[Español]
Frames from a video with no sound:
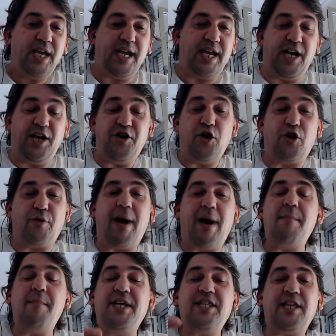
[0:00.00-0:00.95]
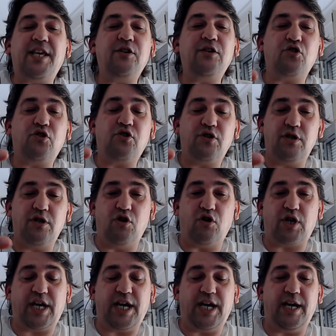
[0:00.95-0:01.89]
Eh, normalmente eso
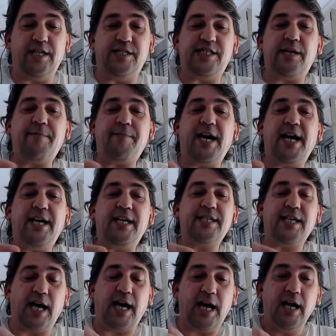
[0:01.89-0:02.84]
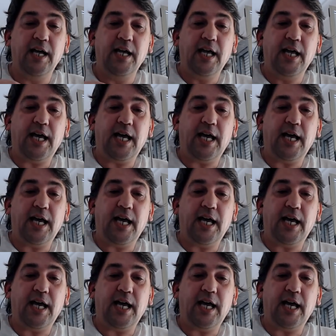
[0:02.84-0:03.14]
lo que lleva es a,